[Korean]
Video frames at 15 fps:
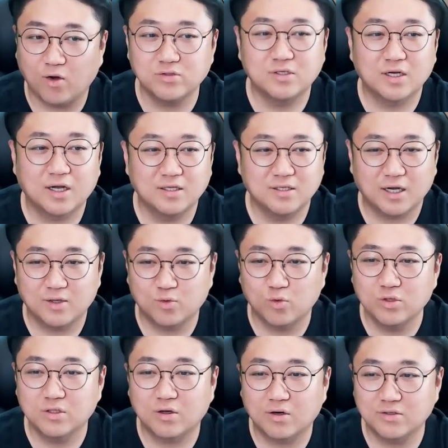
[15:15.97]
언젠간 내가
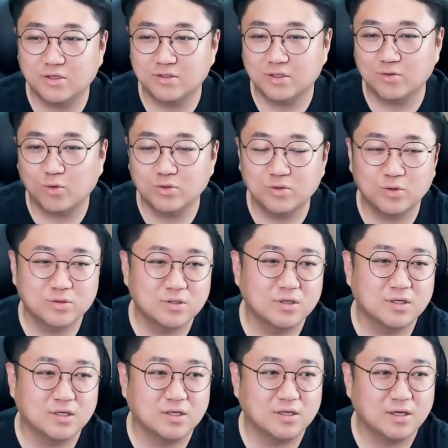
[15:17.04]
돈이 떨어져서 도,
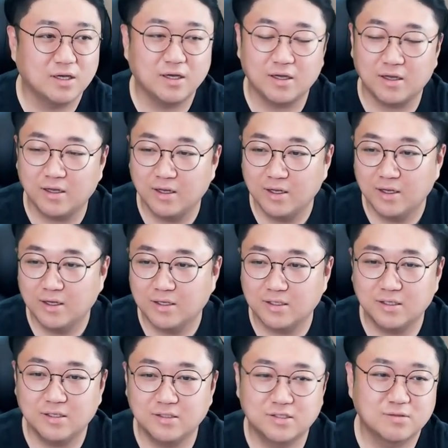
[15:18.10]
저히 예,
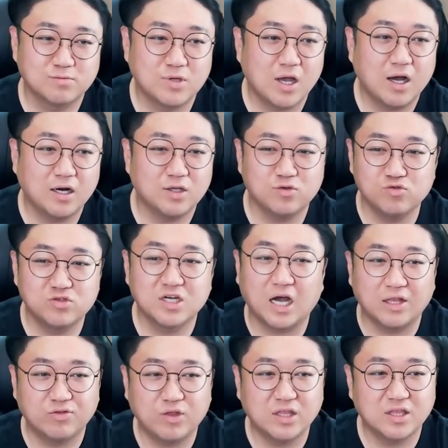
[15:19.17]
이 지금 생활이
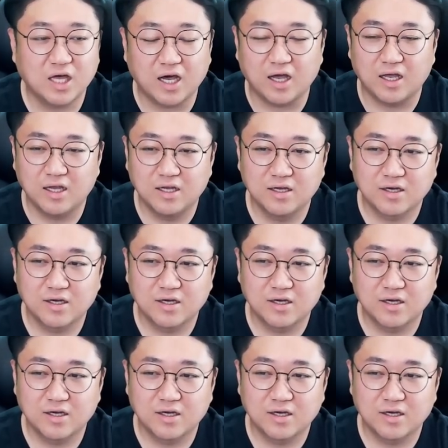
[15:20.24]
유지가 안 된다.